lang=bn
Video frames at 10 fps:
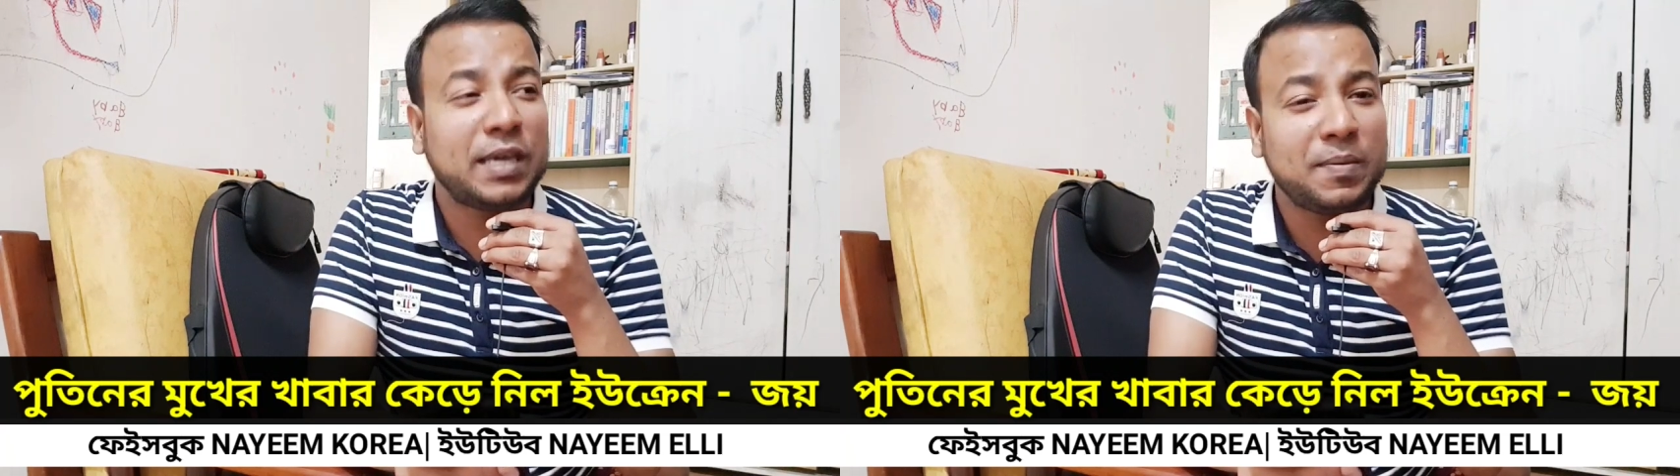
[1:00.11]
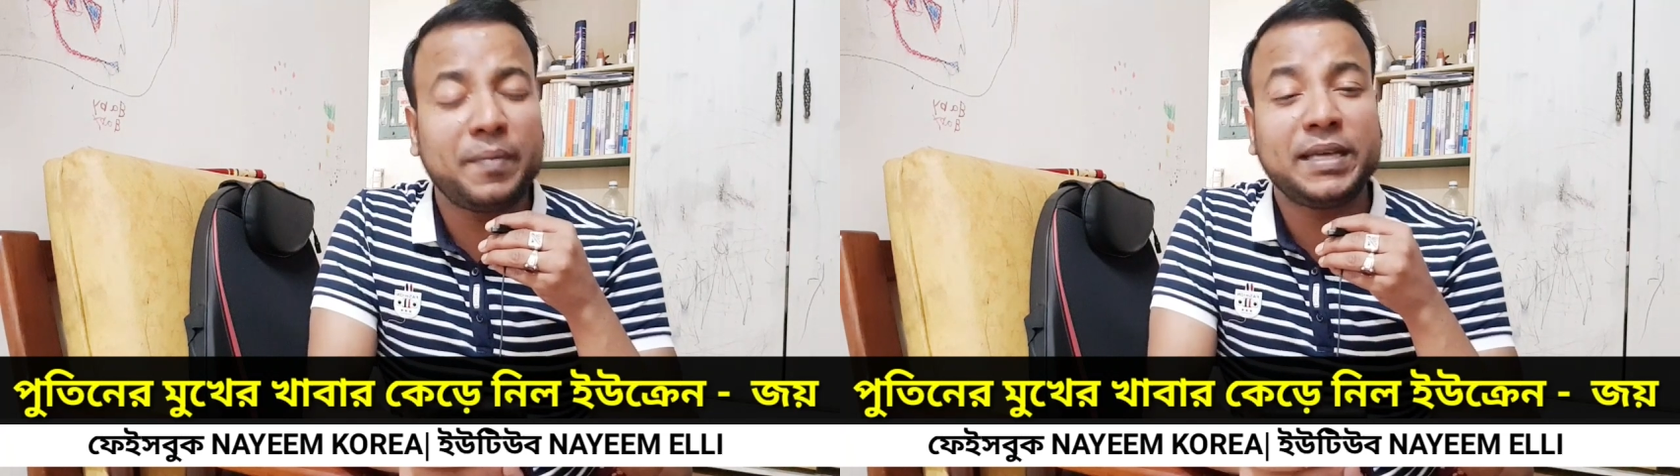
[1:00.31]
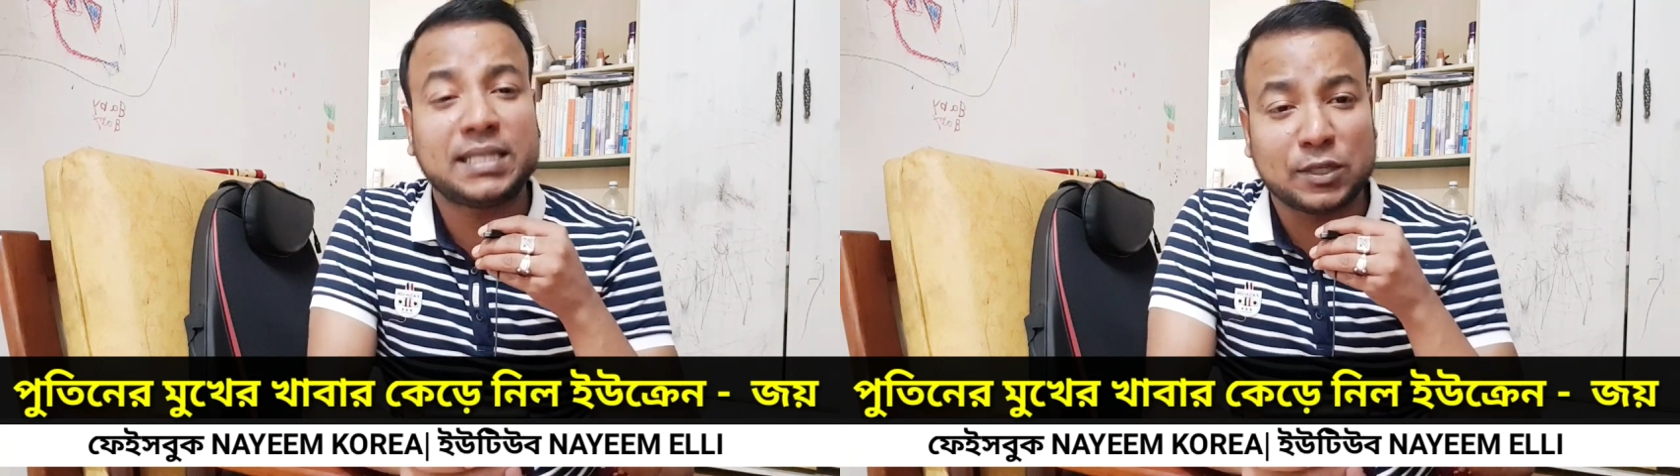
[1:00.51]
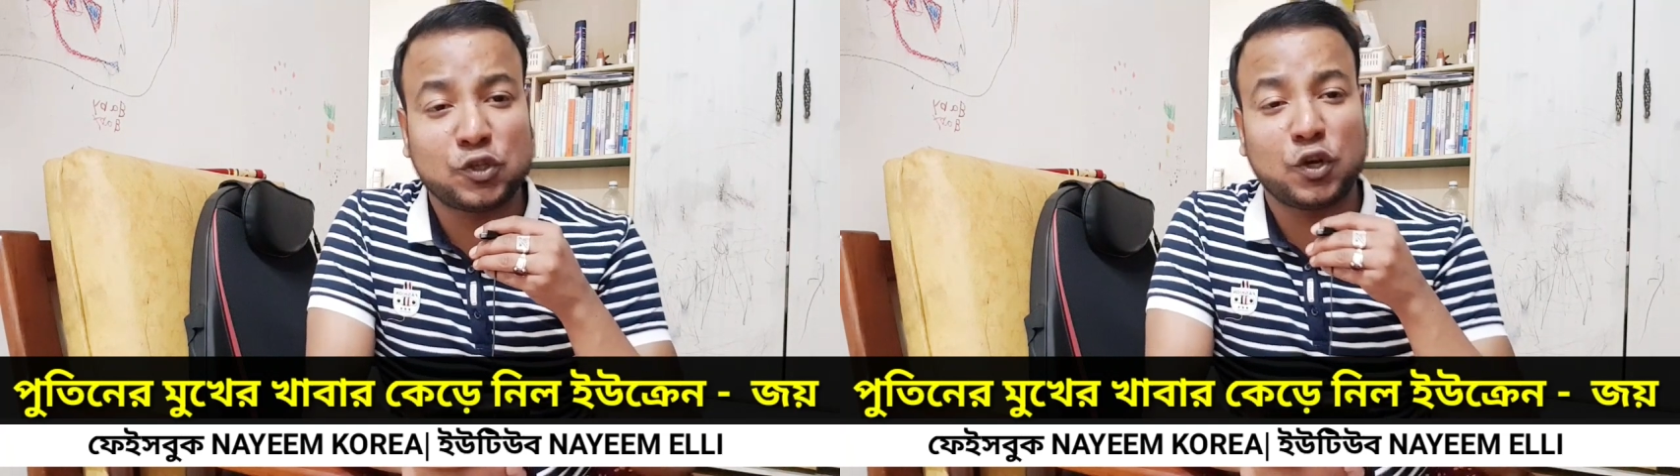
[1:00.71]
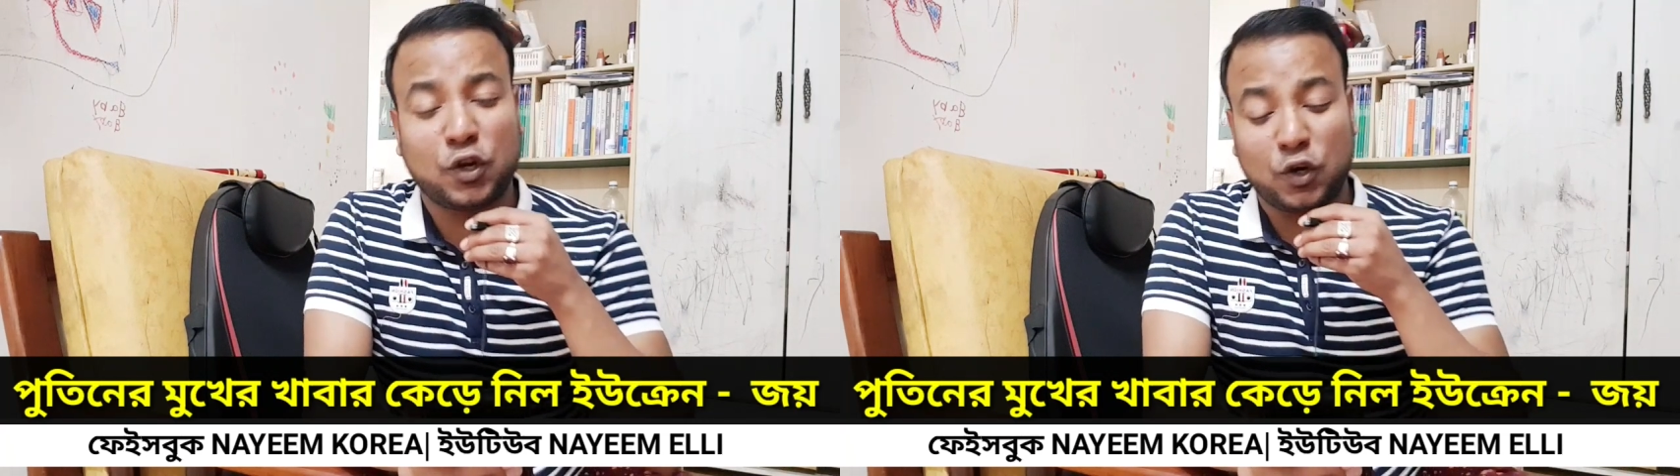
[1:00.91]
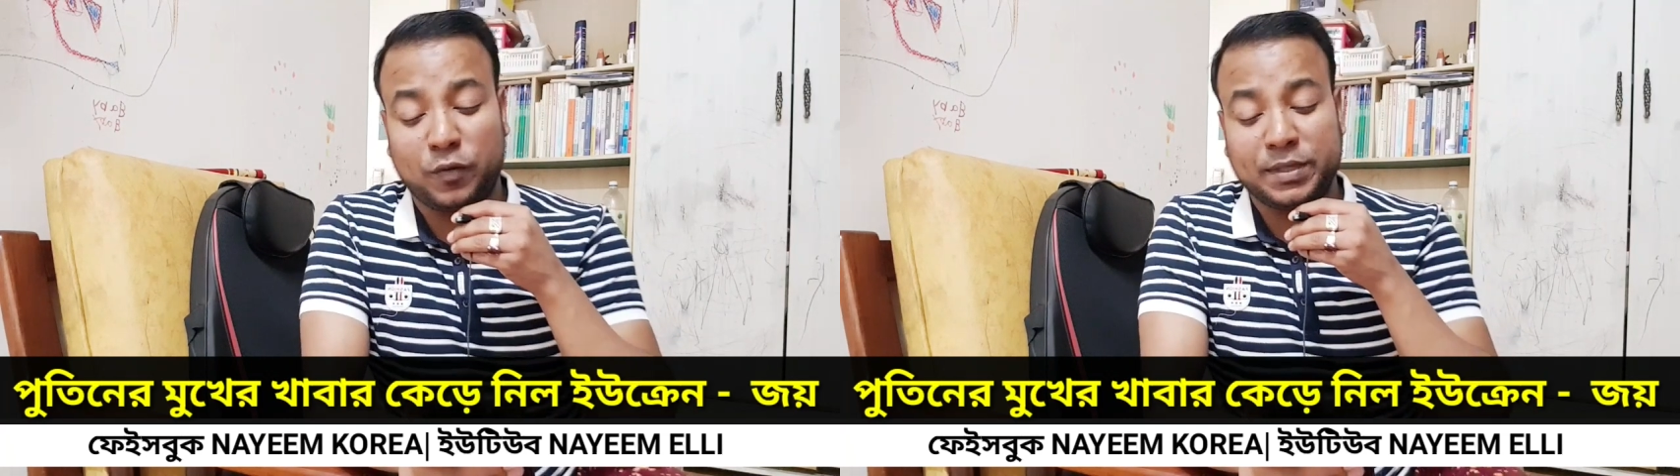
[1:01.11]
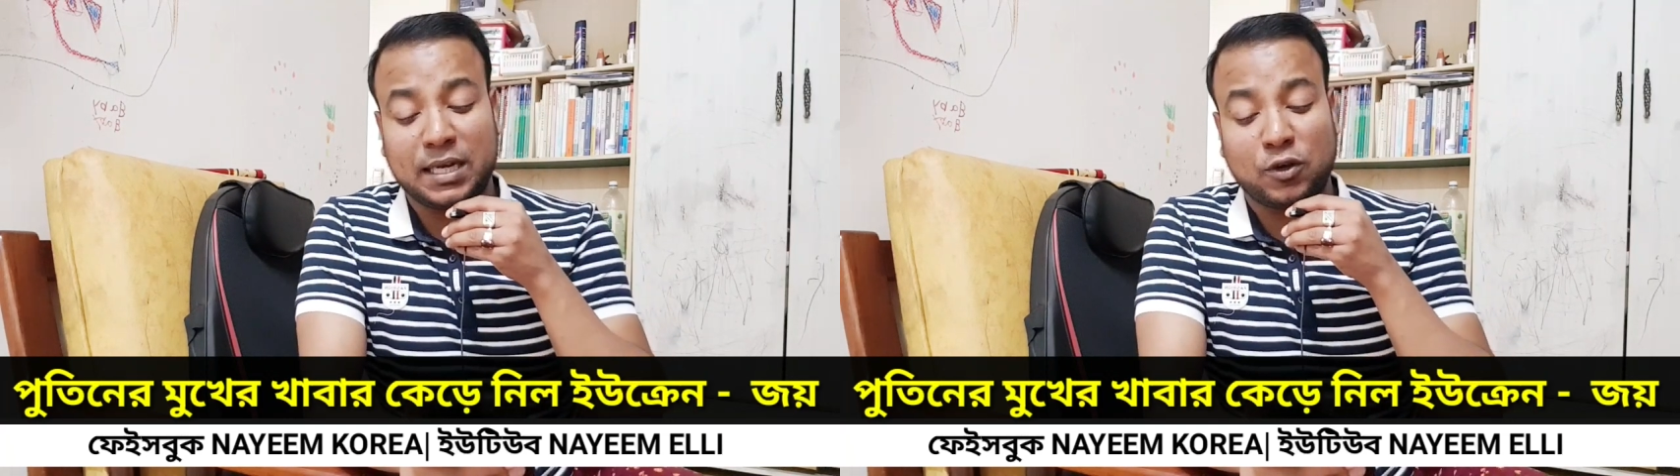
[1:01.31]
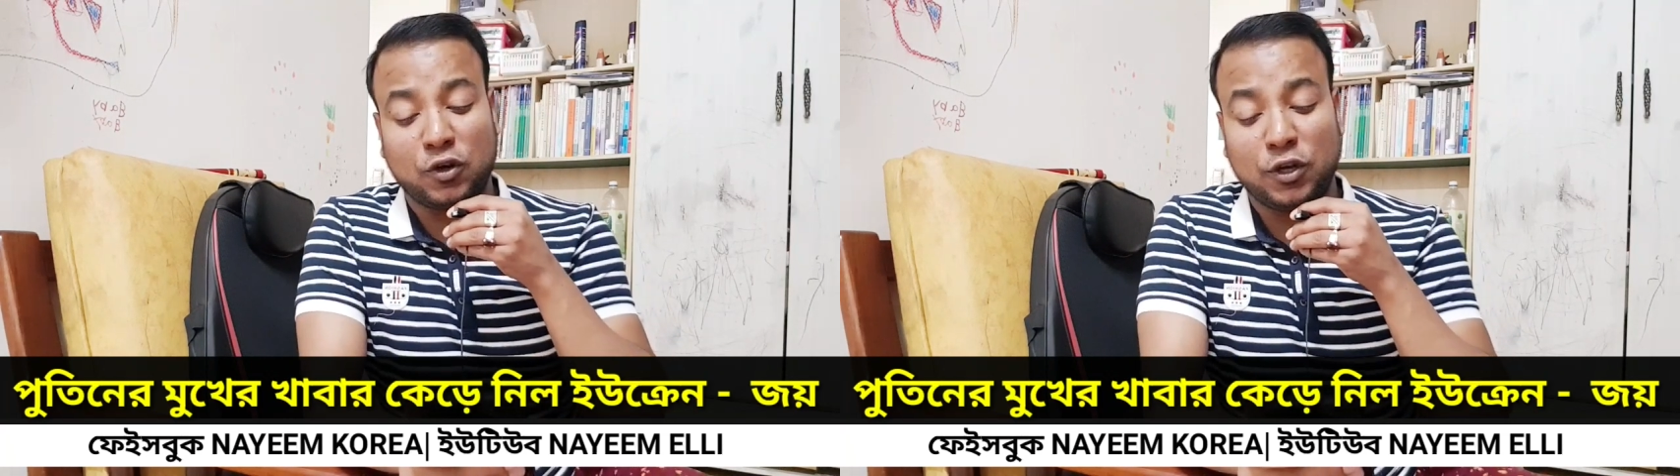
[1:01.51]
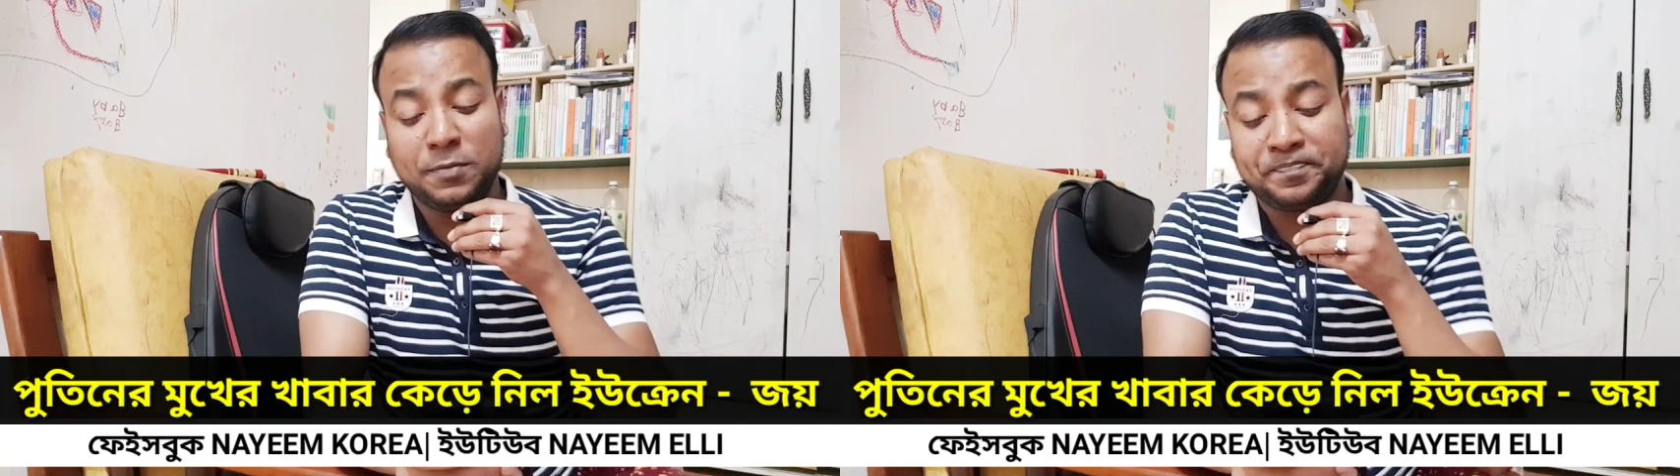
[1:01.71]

কীভাবেই চাঞ্চল্যকর অভিযান করলো